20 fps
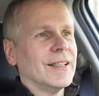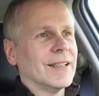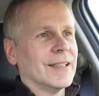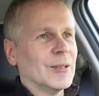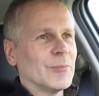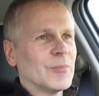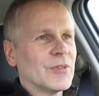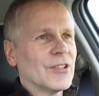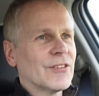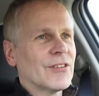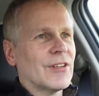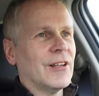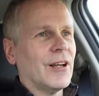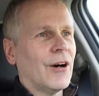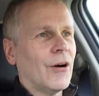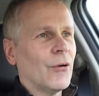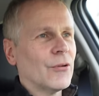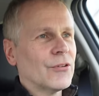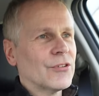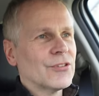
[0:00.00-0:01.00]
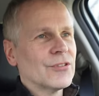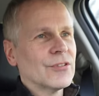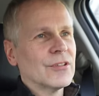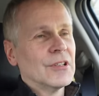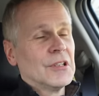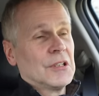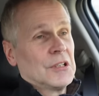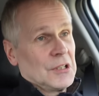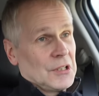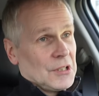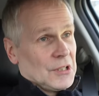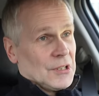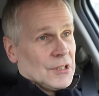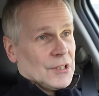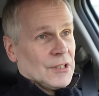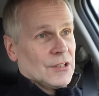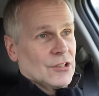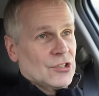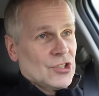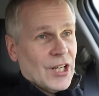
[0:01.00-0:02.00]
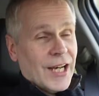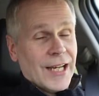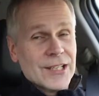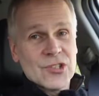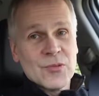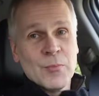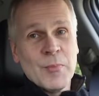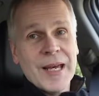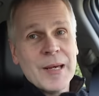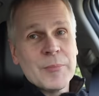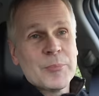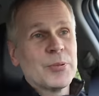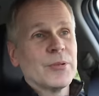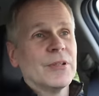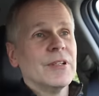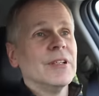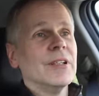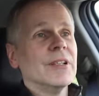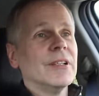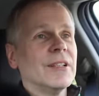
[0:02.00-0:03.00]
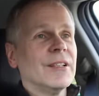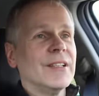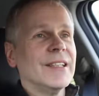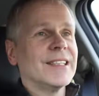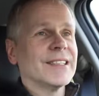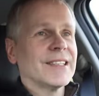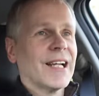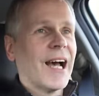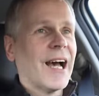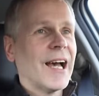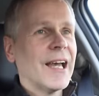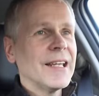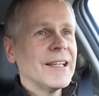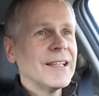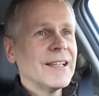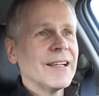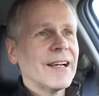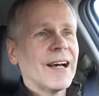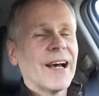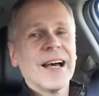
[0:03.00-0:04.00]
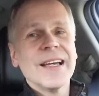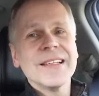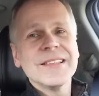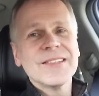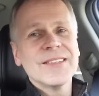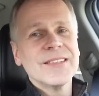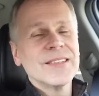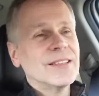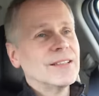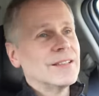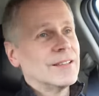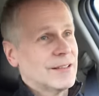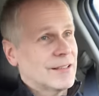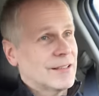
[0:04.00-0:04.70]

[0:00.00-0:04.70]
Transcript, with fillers: gibt es laut Charge Map äh, nicht eine einzige